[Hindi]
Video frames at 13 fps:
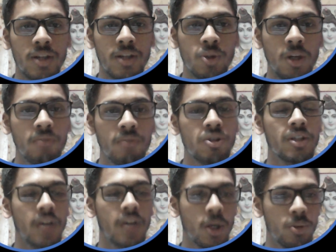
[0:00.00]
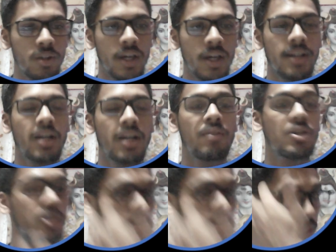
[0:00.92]
रूल इक्वेशन क्या होती है
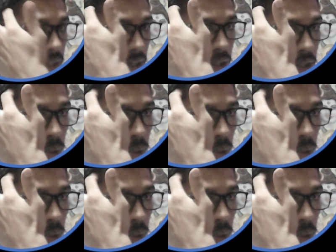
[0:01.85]
डेरिवेशन किस तरीके से